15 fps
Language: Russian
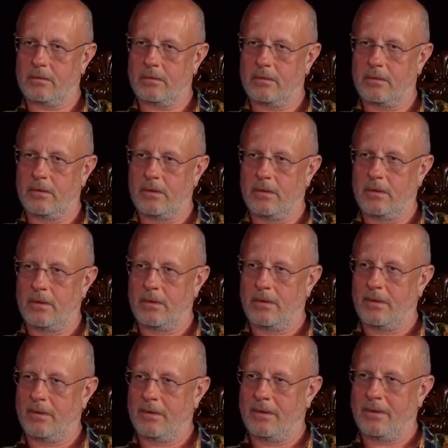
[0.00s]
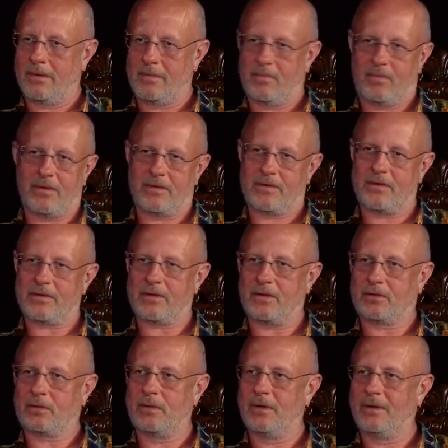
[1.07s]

Если это его земля. Дима, сколько раз мы